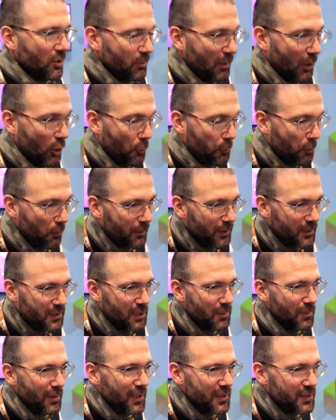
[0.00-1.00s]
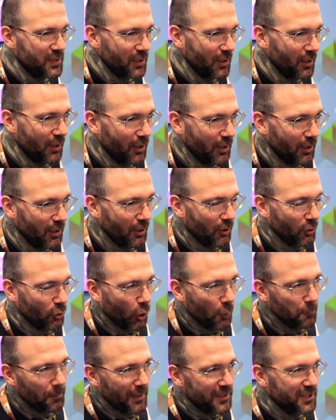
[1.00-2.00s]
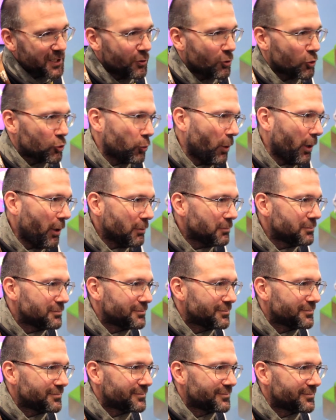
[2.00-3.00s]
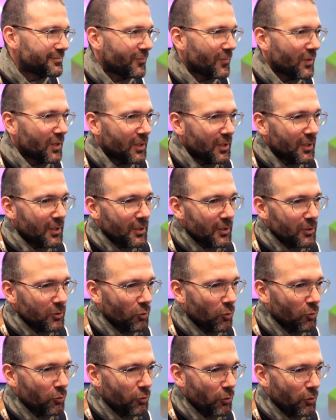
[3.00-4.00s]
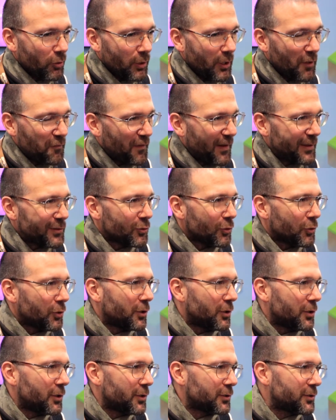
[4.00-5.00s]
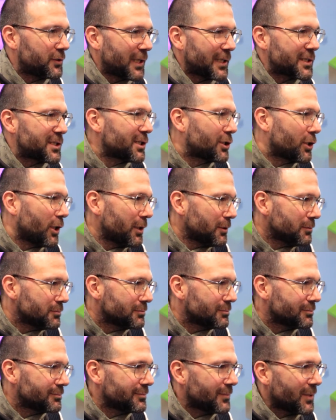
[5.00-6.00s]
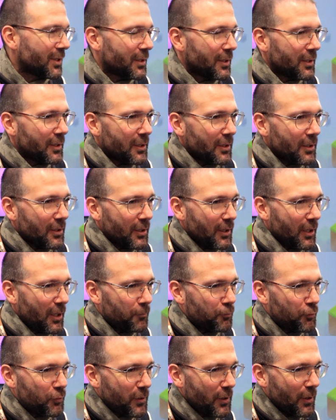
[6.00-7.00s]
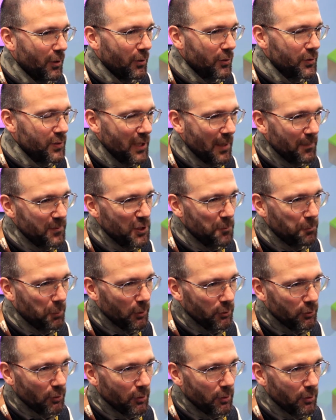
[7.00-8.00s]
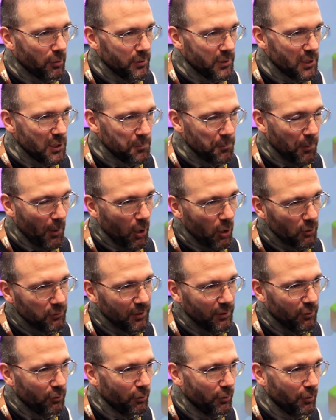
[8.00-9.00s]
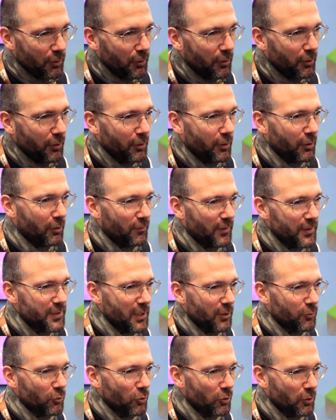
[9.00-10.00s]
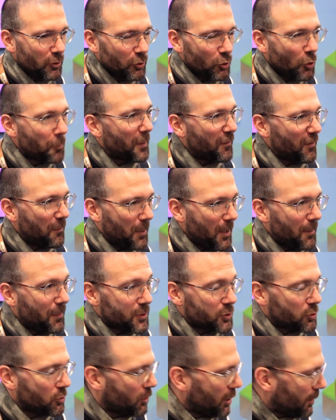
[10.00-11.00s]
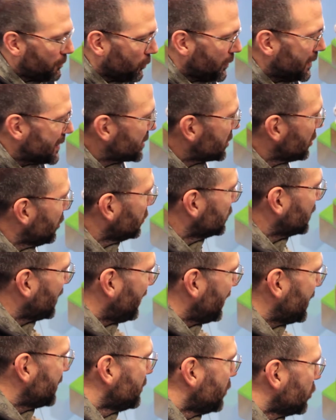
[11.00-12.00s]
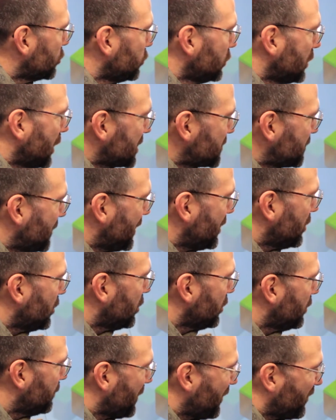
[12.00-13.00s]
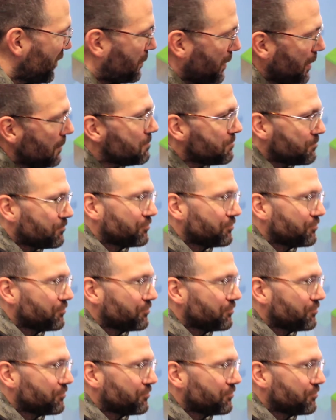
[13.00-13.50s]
ben, Le public ciblé, c'est en grande partie de nos joueurs, donc les fans de Tactical, et puis aussi un petit peu d'e-sport et de, on va dire de, PVP, parce que là pour l'instant on travaille beaucoup l'aspect PVP.